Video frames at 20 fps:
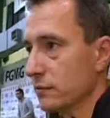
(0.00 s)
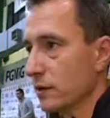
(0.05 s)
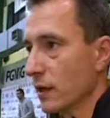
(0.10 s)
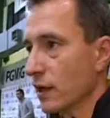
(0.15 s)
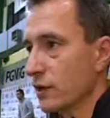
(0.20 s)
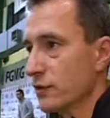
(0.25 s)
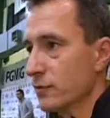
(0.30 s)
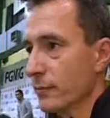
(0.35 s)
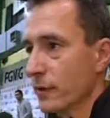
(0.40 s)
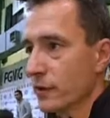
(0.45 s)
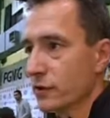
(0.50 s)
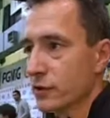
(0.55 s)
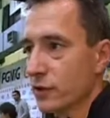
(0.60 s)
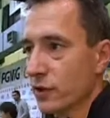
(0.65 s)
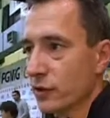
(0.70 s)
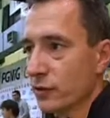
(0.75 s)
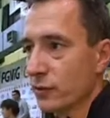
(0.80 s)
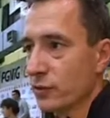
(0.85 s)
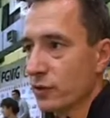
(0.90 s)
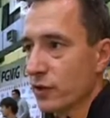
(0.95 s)
graliśmy
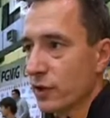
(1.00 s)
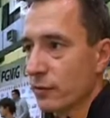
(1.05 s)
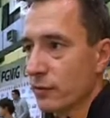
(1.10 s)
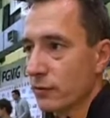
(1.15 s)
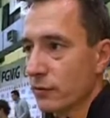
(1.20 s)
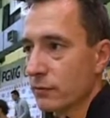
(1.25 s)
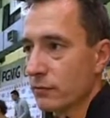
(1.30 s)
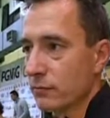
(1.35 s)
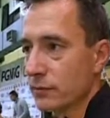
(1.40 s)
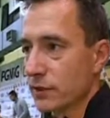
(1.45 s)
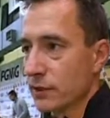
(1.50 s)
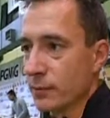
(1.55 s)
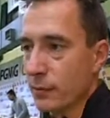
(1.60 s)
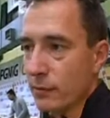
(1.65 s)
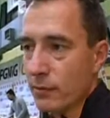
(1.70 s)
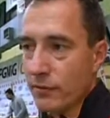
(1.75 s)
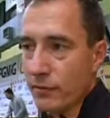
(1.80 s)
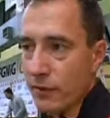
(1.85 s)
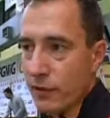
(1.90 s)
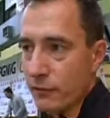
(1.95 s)
praktycznie jedną siódemką, co
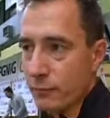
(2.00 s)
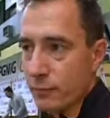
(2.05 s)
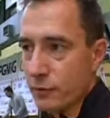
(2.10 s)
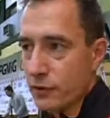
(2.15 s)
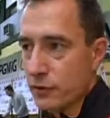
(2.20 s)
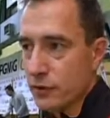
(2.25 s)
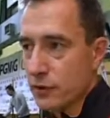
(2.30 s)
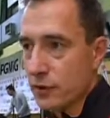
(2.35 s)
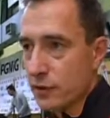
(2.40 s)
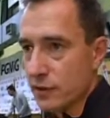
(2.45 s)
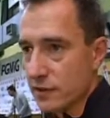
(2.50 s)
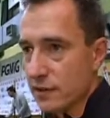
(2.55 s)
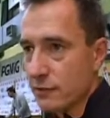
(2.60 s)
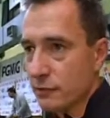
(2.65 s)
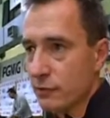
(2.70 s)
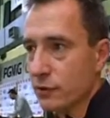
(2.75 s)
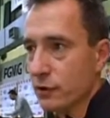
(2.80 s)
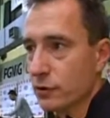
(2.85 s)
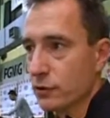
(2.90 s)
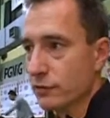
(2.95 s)
próbowałem wpuścić
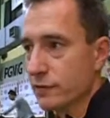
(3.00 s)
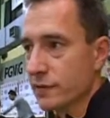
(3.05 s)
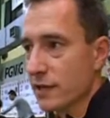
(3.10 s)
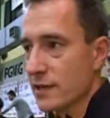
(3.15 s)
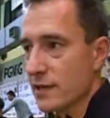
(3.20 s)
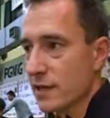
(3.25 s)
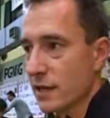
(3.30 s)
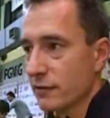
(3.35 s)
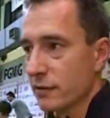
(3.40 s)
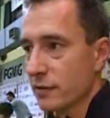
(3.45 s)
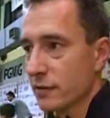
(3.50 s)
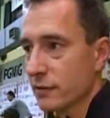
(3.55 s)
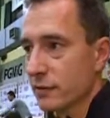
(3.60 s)
zawodników z rezerwy,